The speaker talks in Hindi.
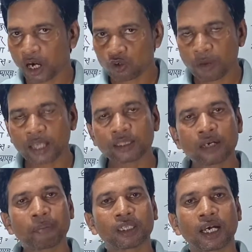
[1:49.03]

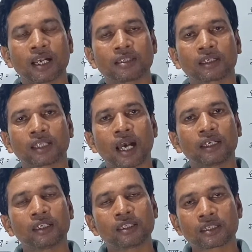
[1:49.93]
अनुमानतः बताया जा सकता
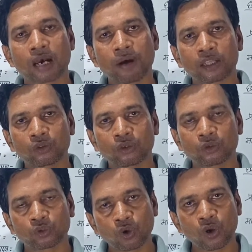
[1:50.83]
है कि सवा
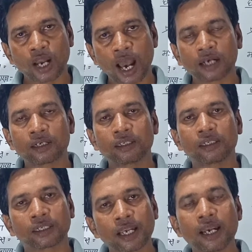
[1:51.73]
दो लाख
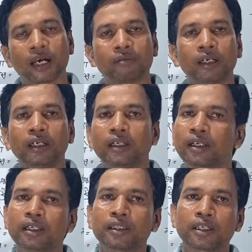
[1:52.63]
के लगभग
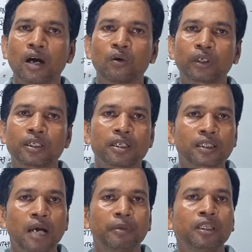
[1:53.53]
रिक्तियाँ होगी
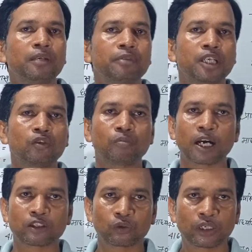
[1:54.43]
शिक्षा मंत्री विजय
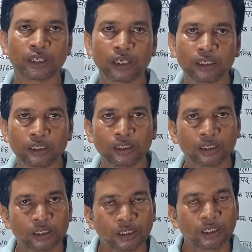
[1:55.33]
कुमार चौधरी ने
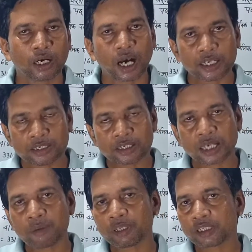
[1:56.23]
यानी
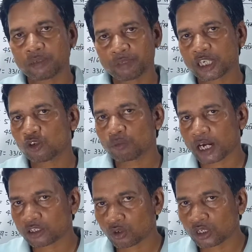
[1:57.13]
शिक्षा मंत्री विजय
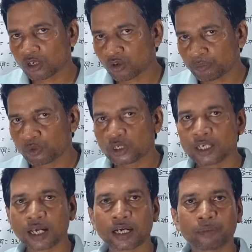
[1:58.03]
कुमार चौधरी को
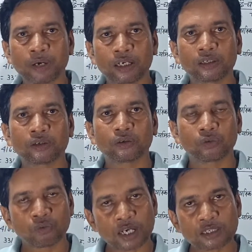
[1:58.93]
पूछे जाने पर
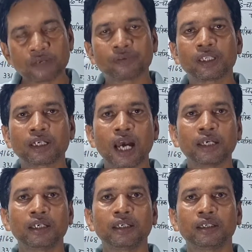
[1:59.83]
वह सिर्फ इतना
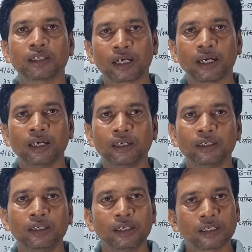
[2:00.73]
ही कहे
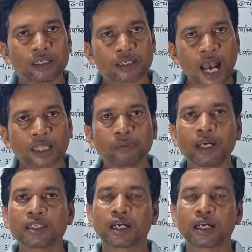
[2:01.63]
कि सातवें